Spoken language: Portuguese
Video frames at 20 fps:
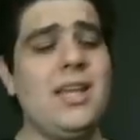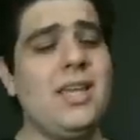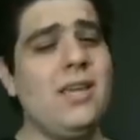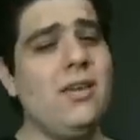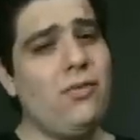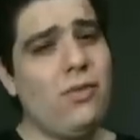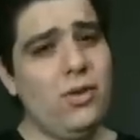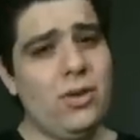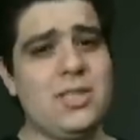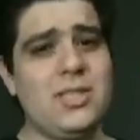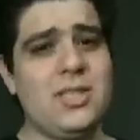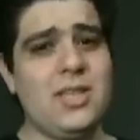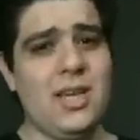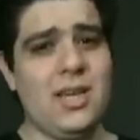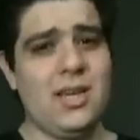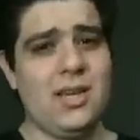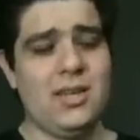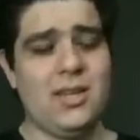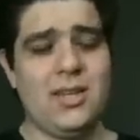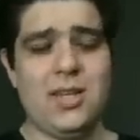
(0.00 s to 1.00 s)
que
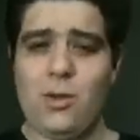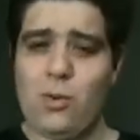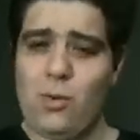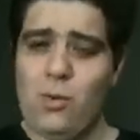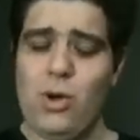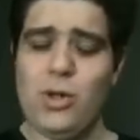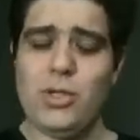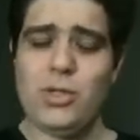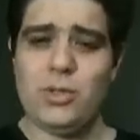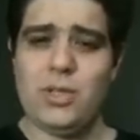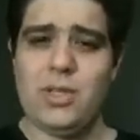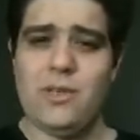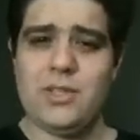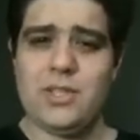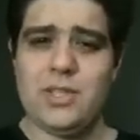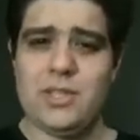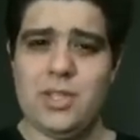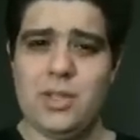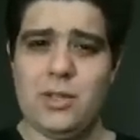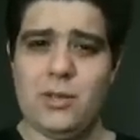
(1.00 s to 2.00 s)
você, que curte o
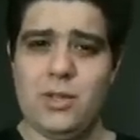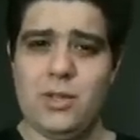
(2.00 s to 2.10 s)
TVC Channel